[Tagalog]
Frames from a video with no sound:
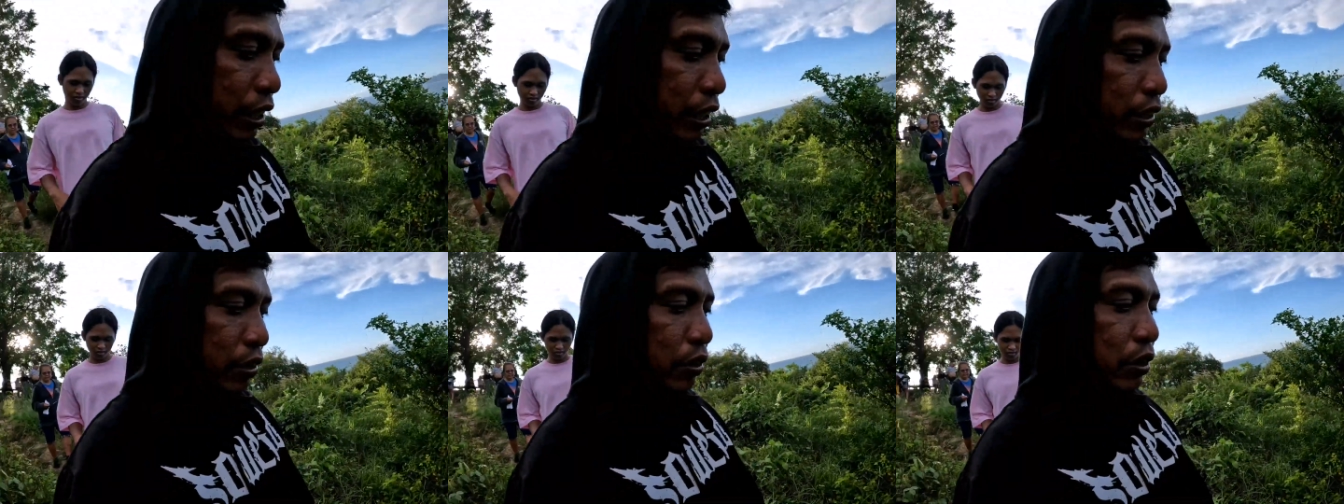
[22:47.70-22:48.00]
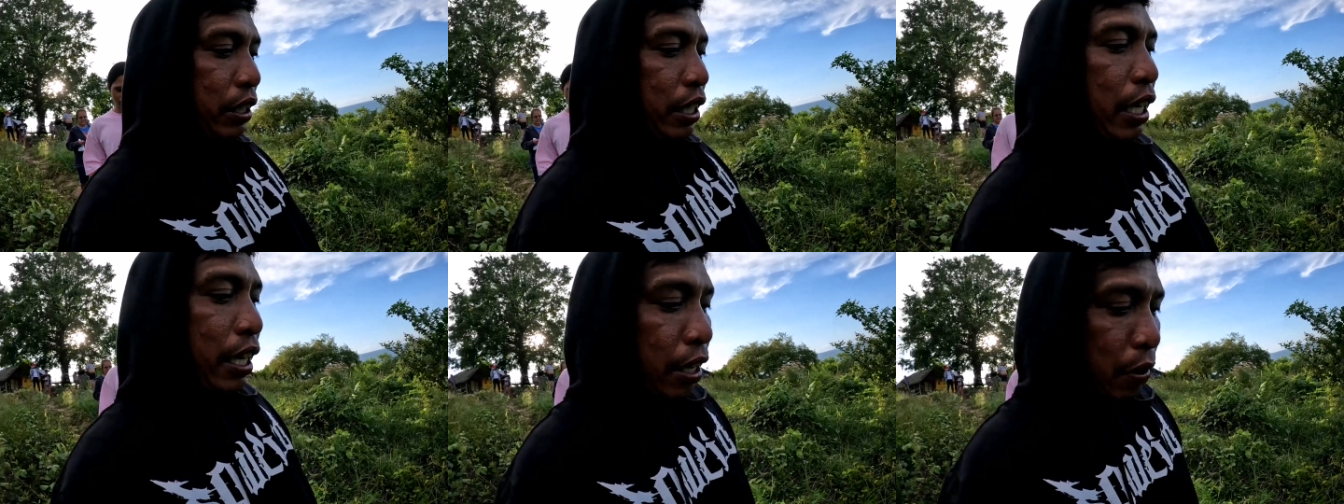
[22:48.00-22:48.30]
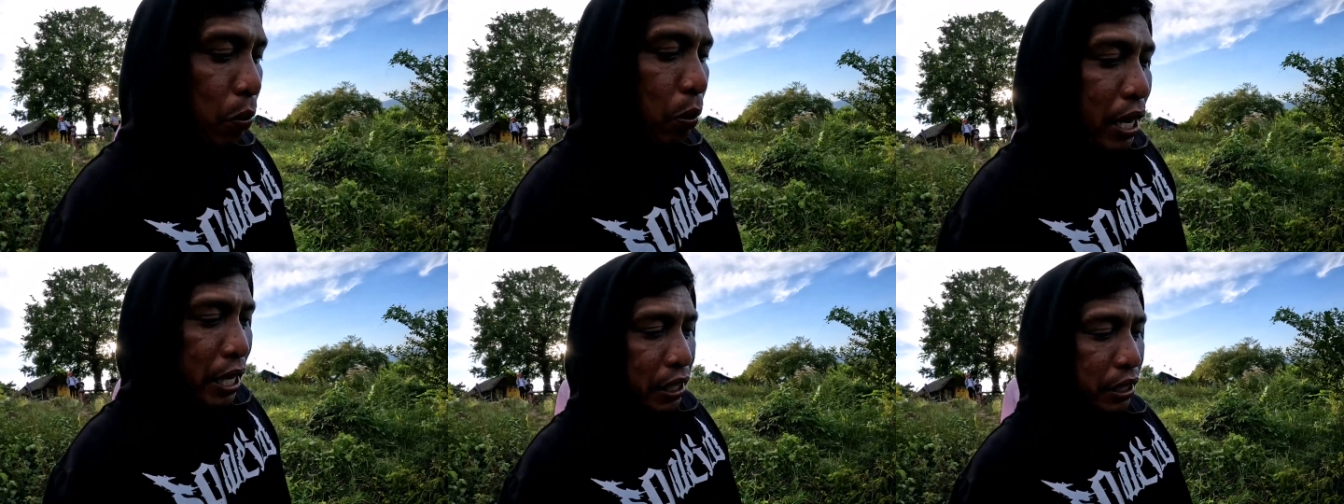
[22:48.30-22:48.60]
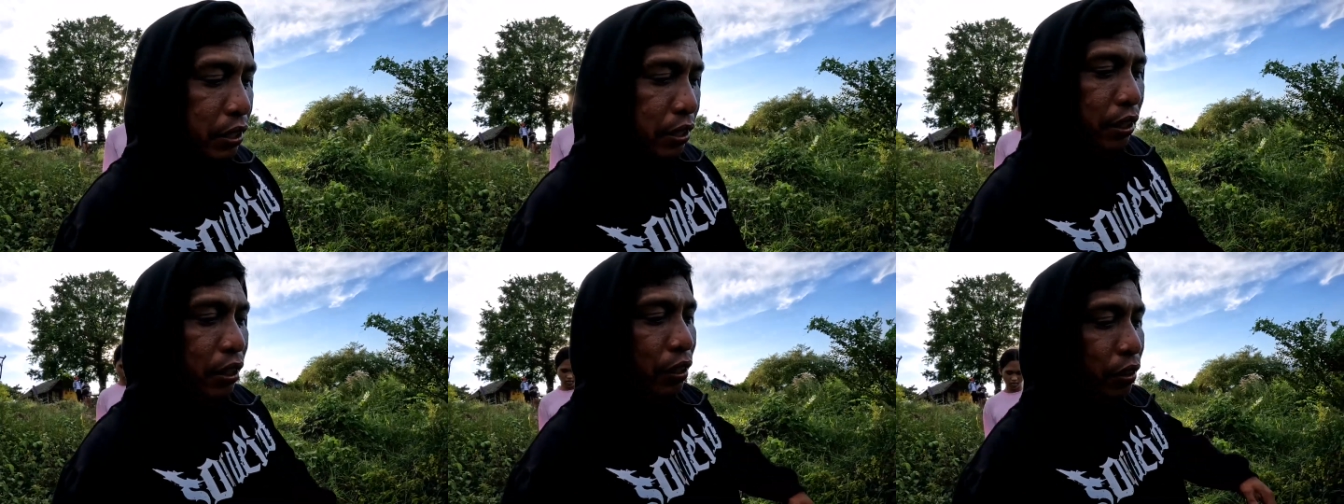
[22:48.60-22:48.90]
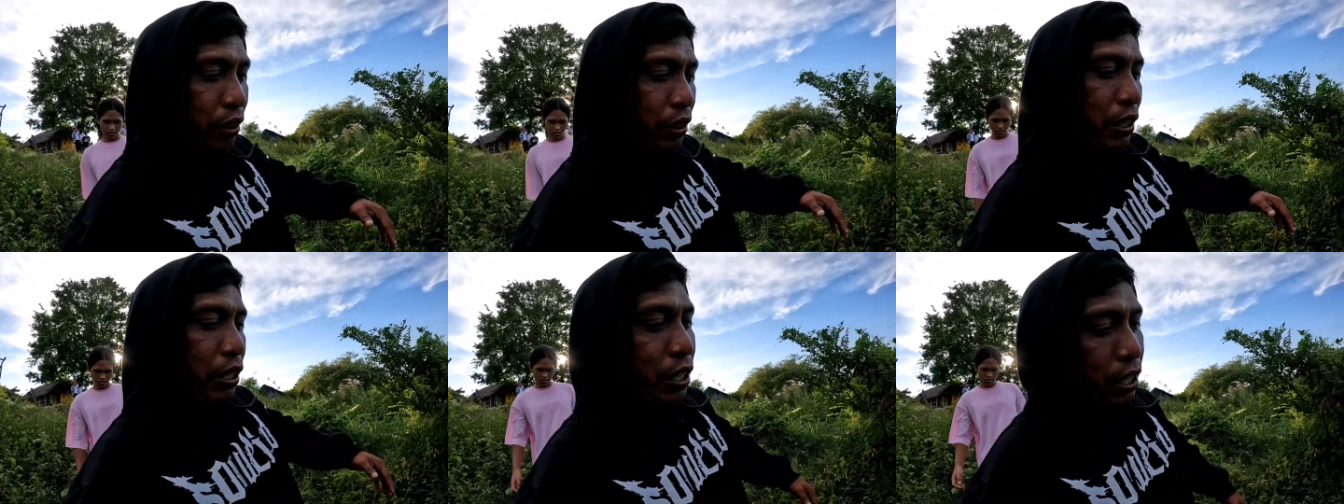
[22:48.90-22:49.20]
din dito sa White
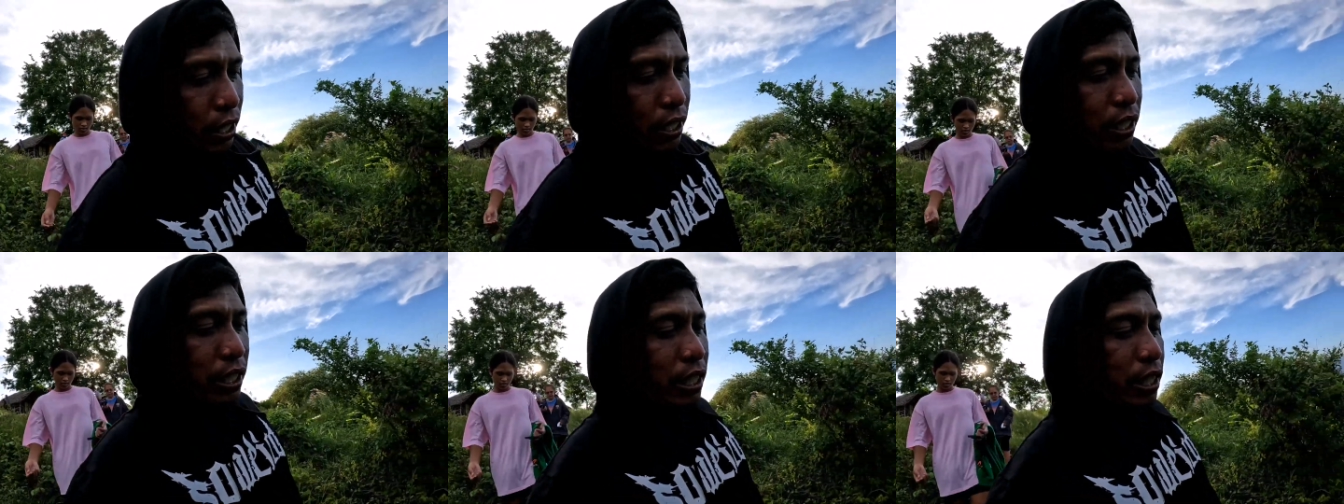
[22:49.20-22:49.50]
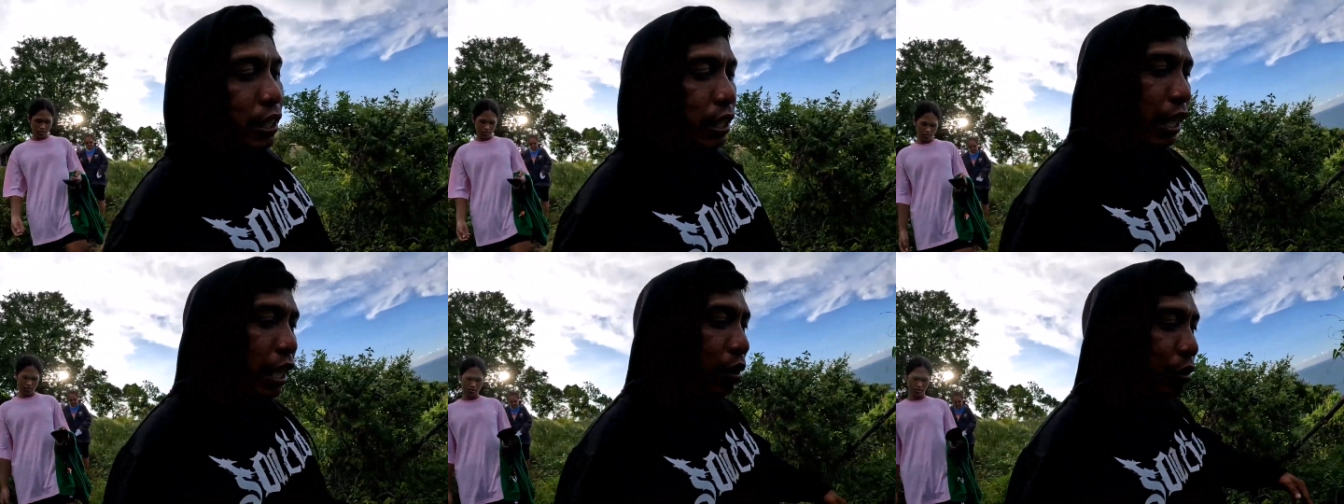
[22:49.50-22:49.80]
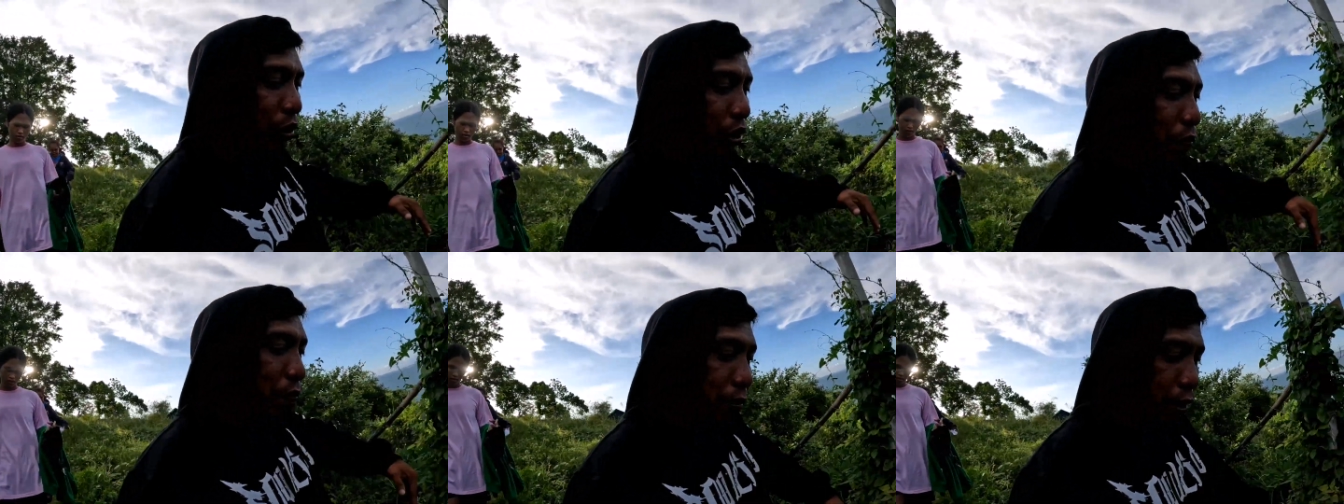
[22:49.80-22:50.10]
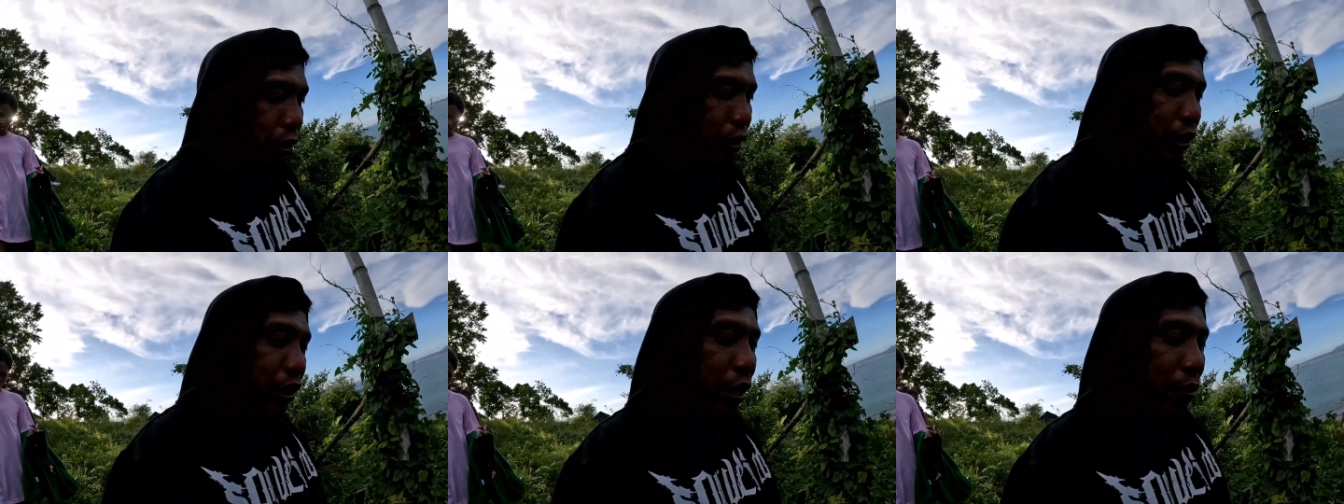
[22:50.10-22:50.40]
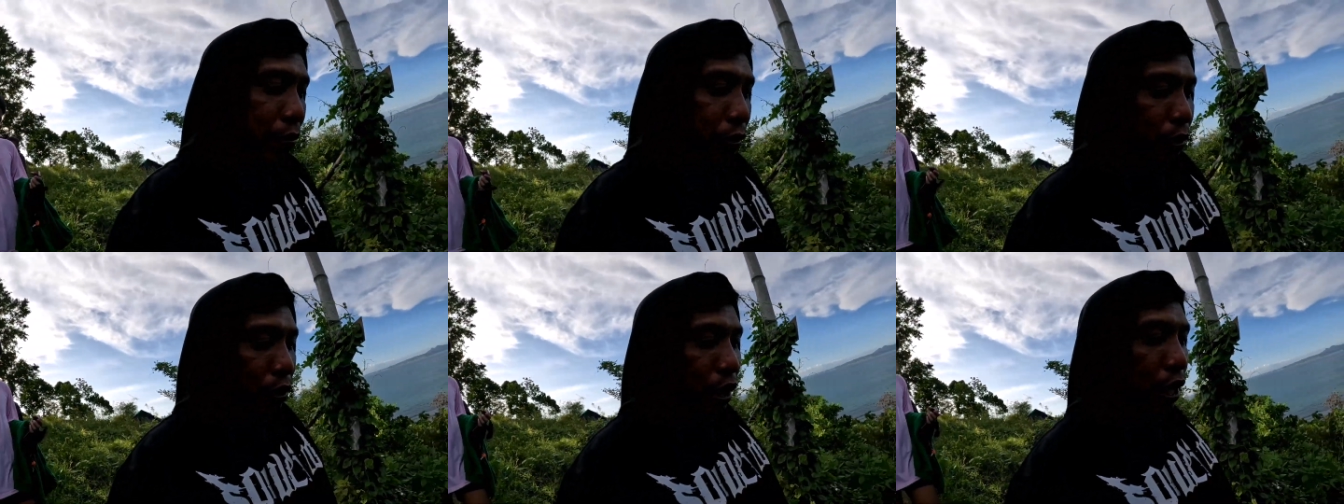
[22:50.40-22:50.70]
Cross ako rin first
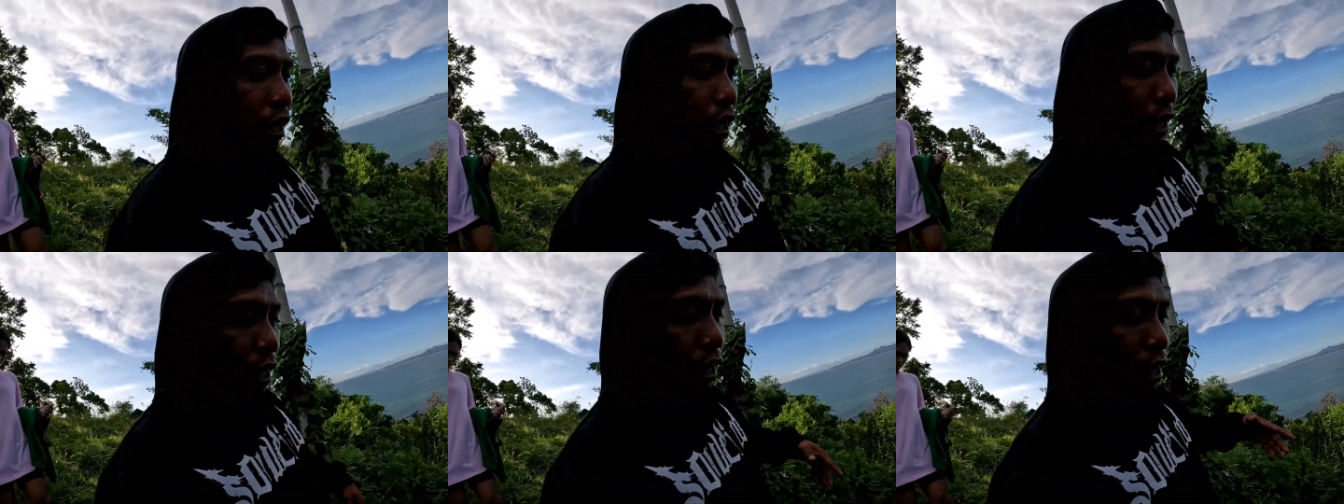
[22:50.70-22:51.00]
time ko na